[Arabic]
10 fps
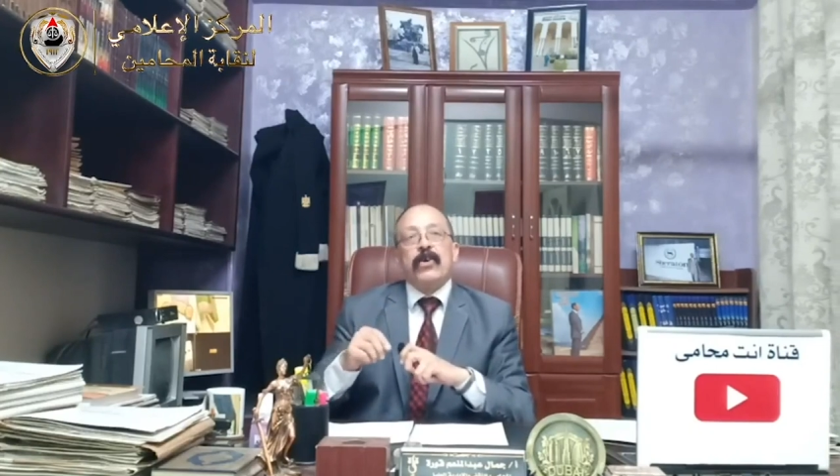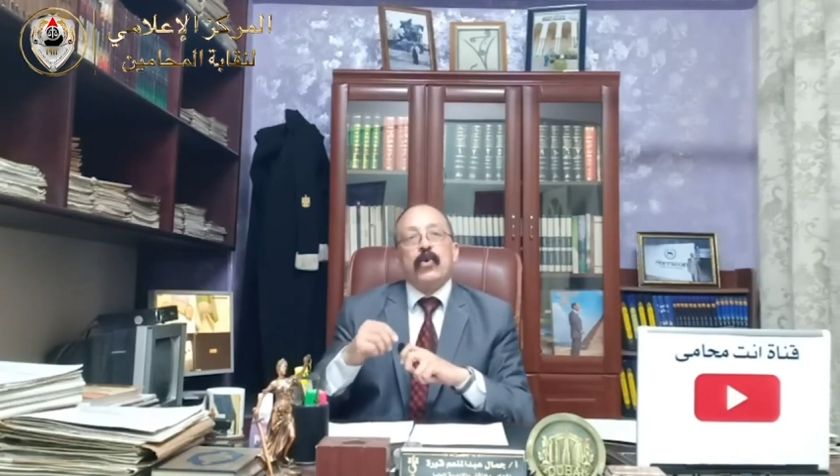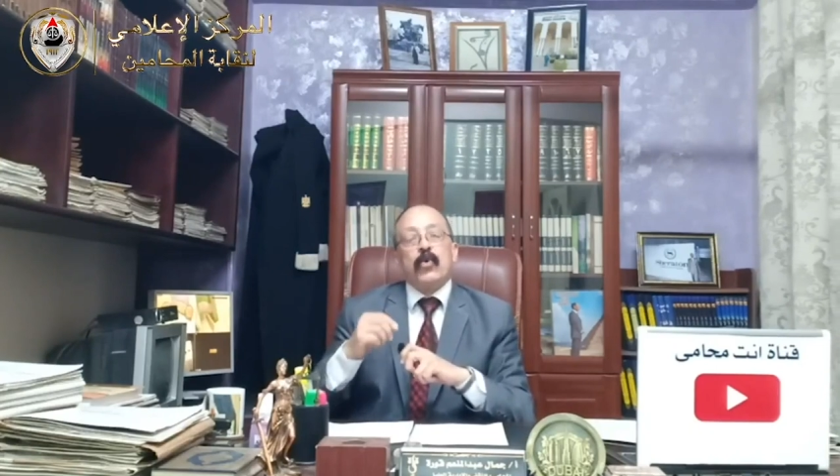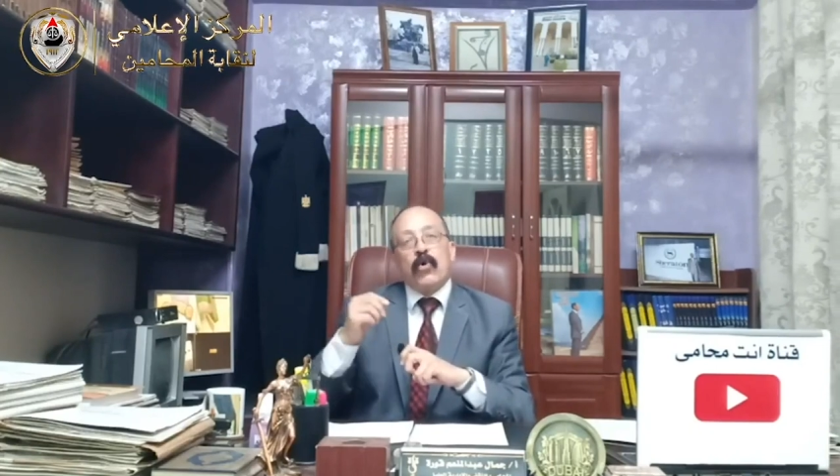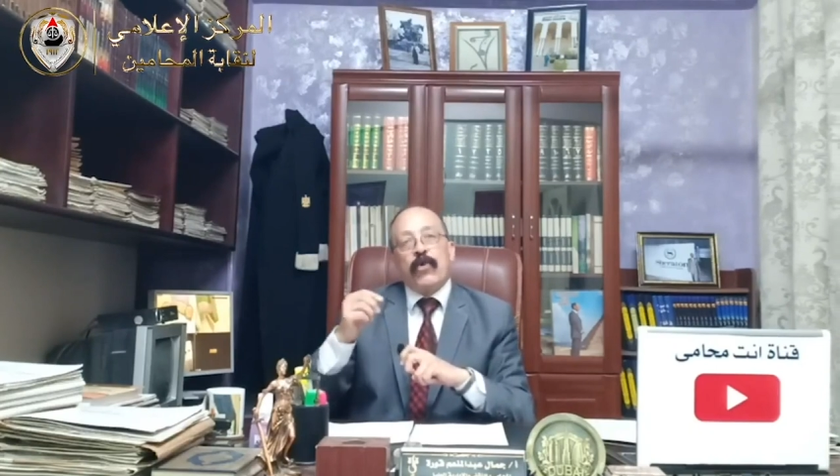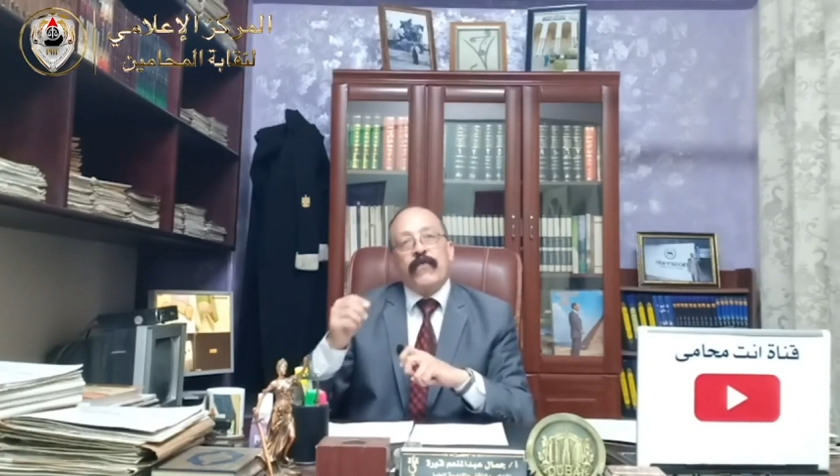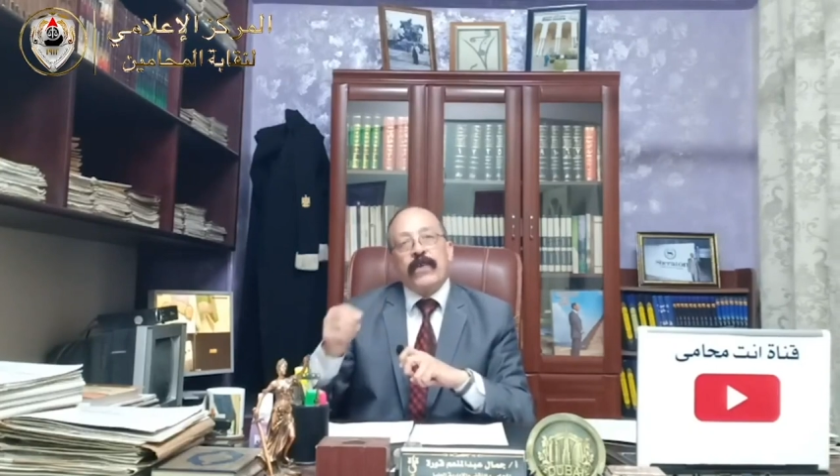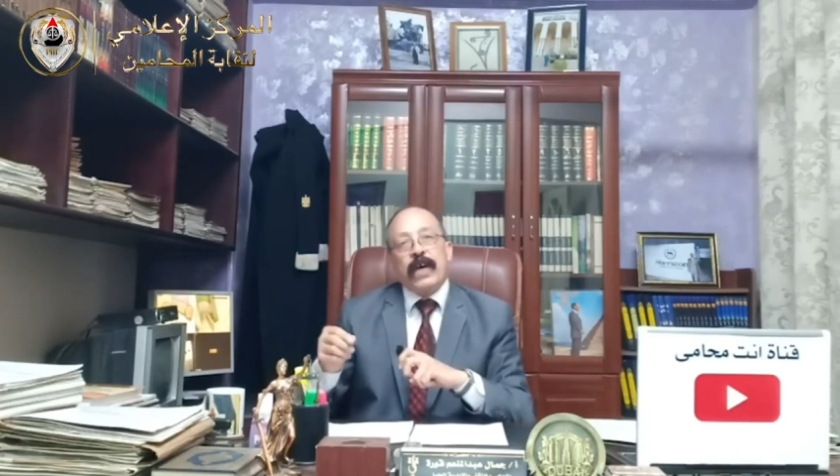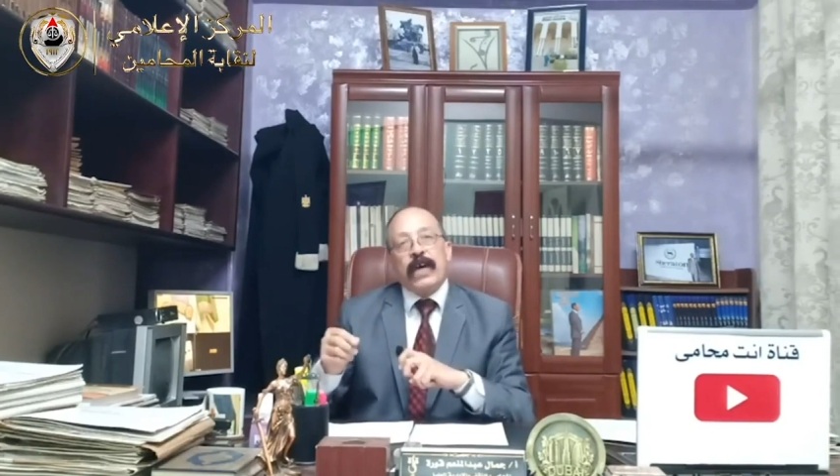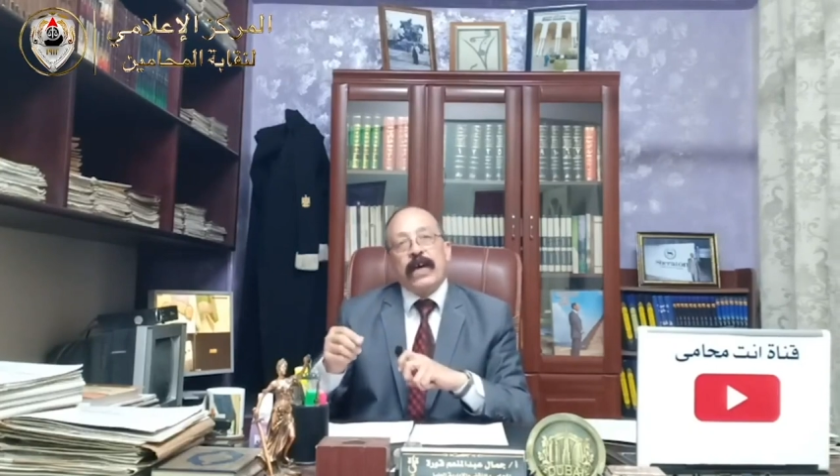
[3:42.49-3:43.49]
يروح
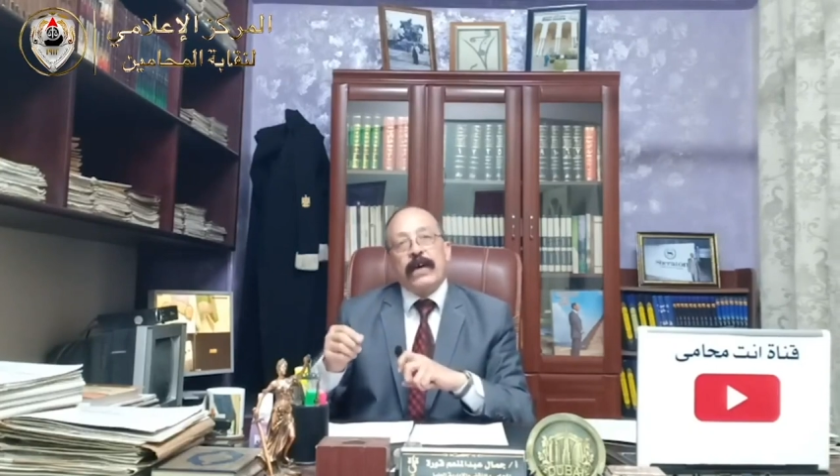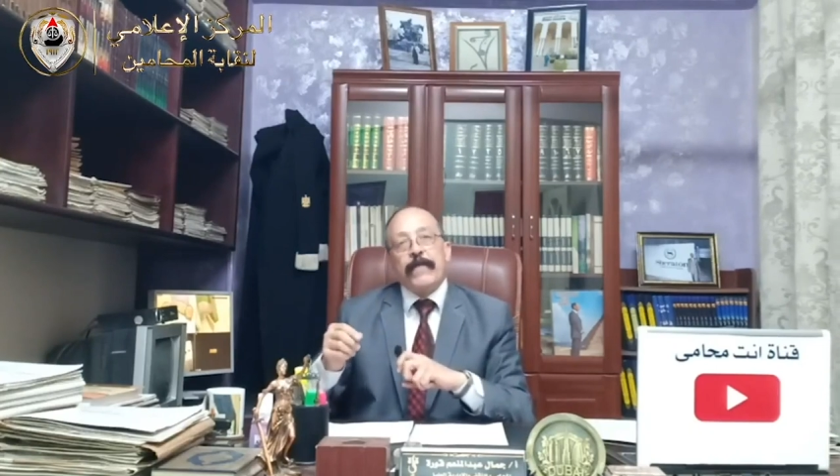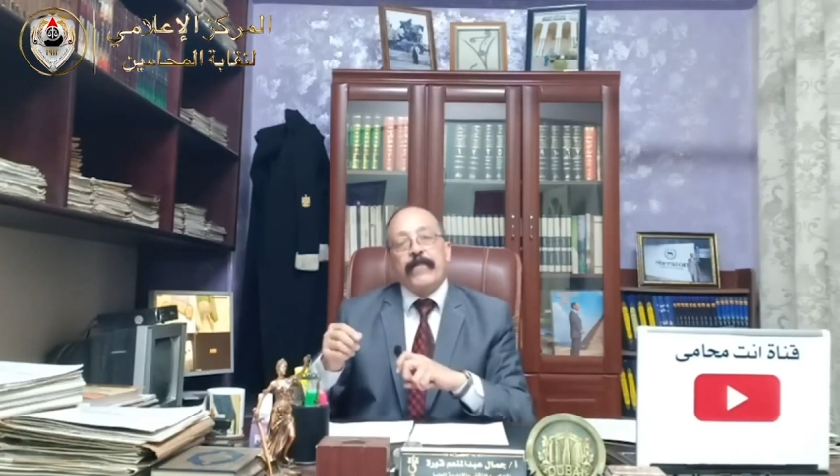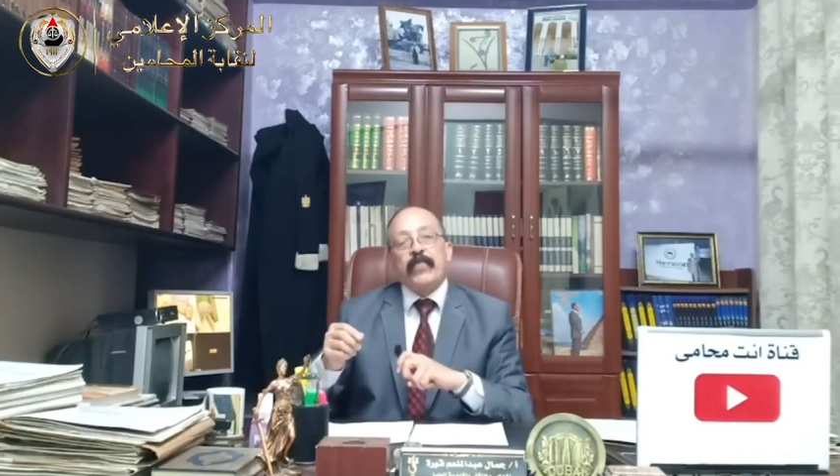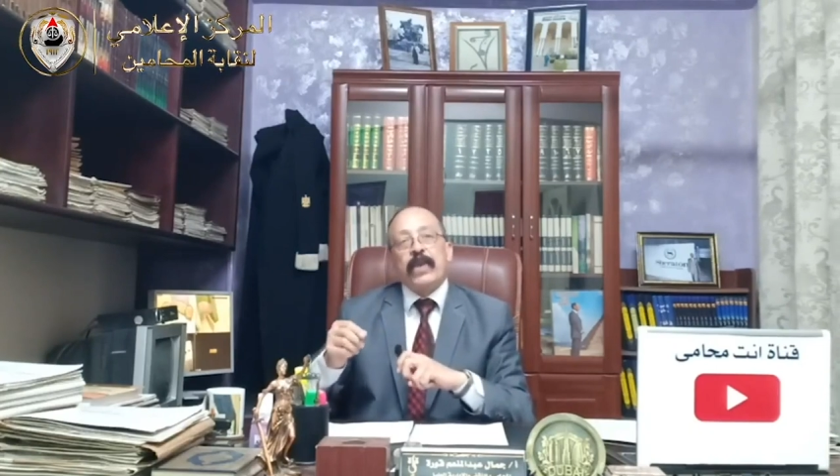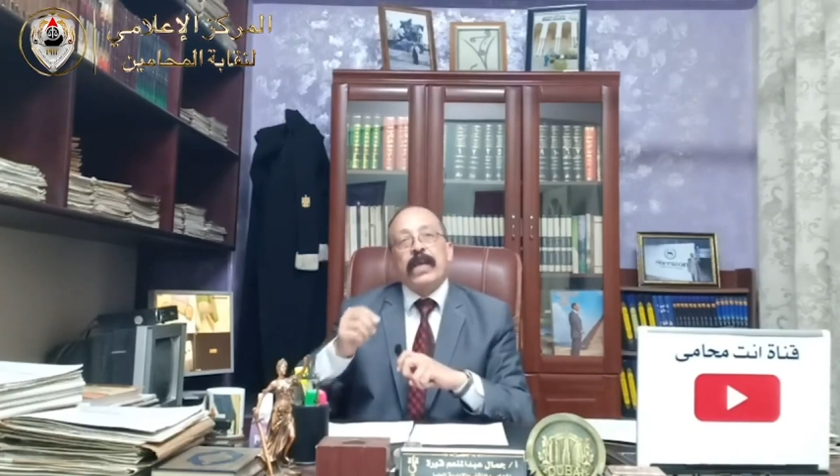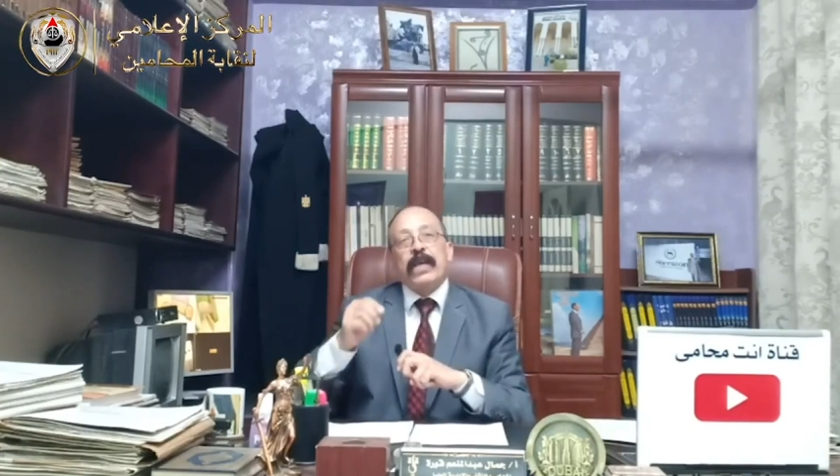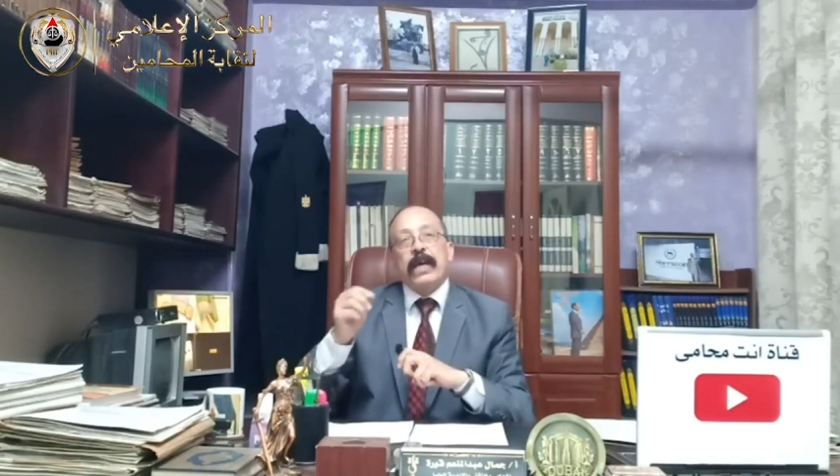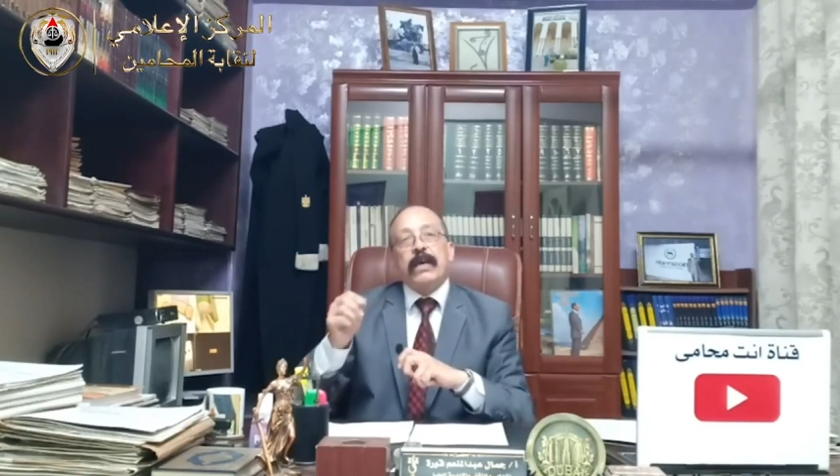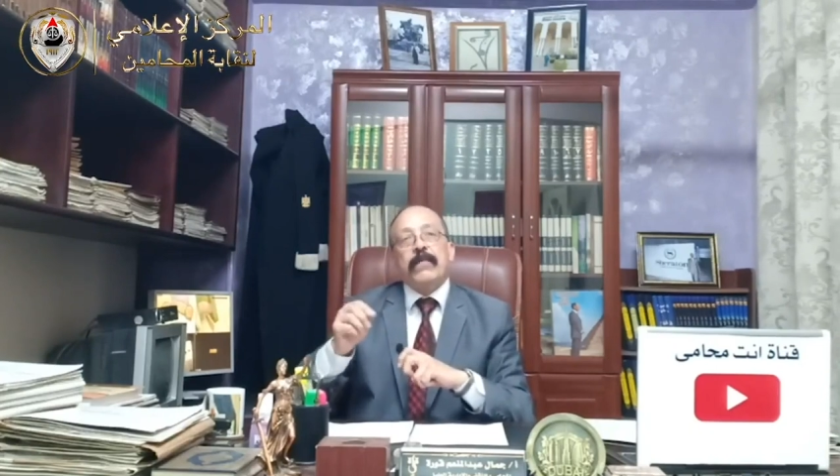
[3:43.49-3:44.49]
فيها
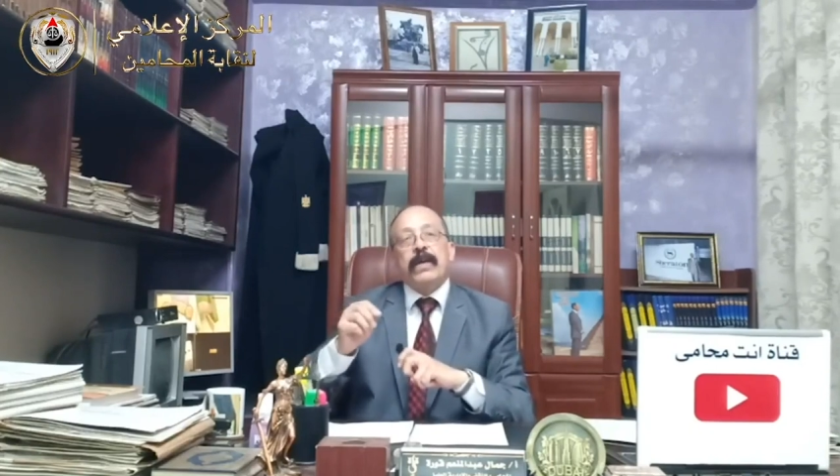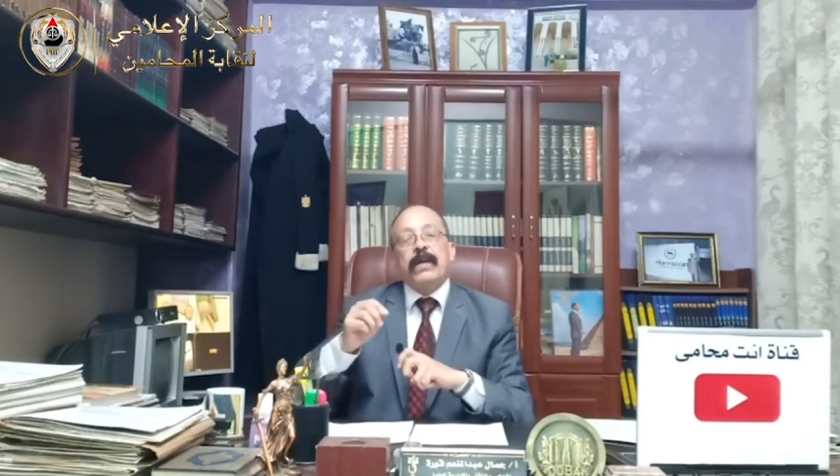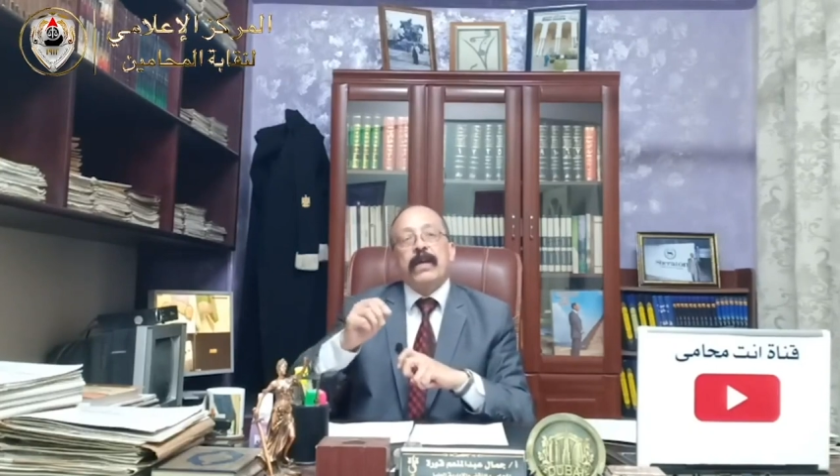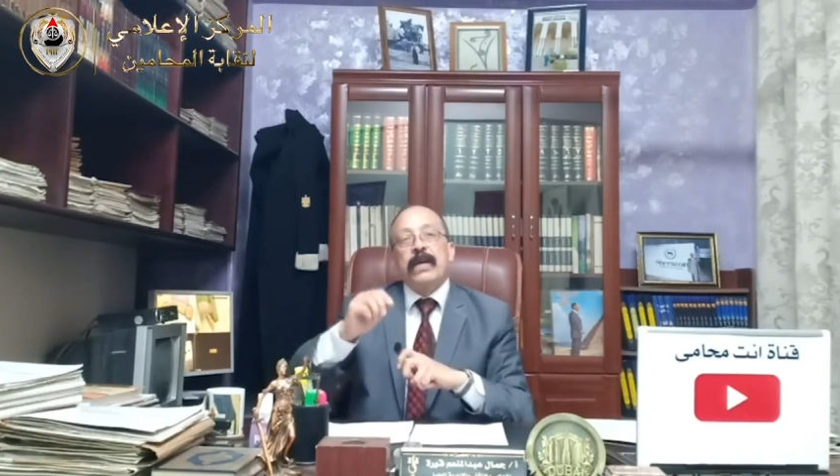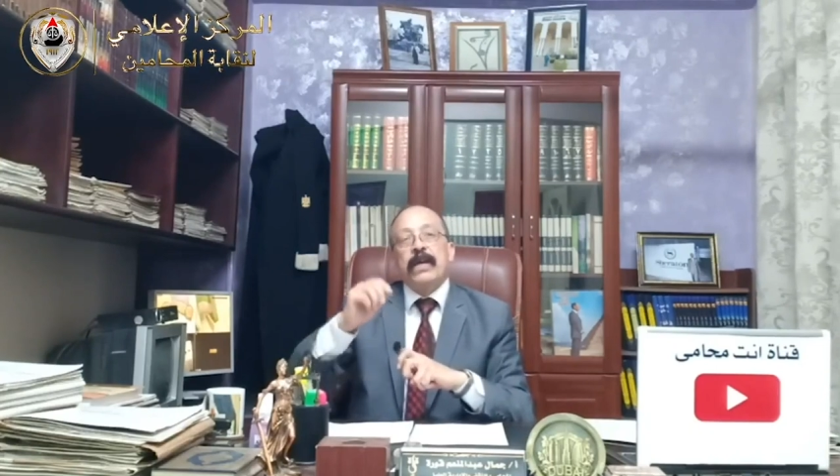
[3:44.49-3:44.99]
يعمل